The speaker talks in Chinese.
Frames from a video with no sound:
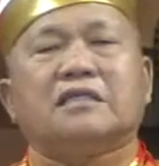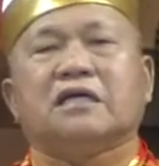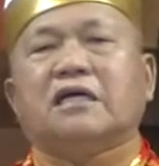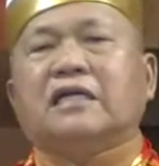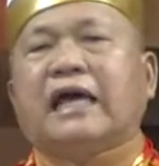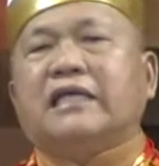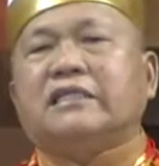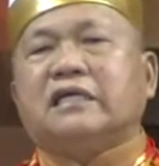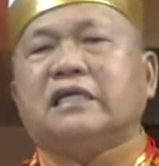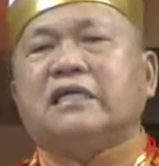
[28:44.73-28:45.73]
这个来
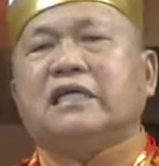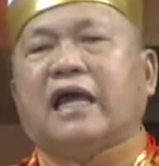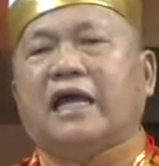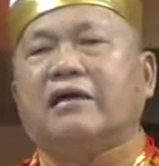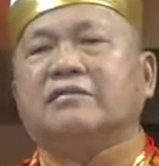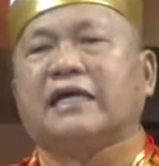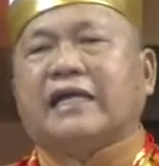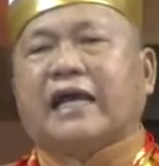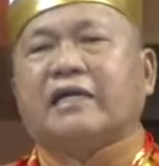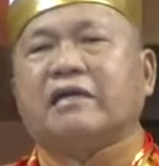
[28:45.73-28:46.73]
生你还要再
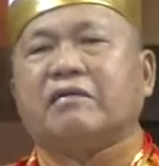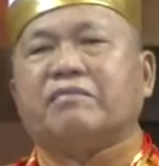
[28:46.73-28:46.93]
来。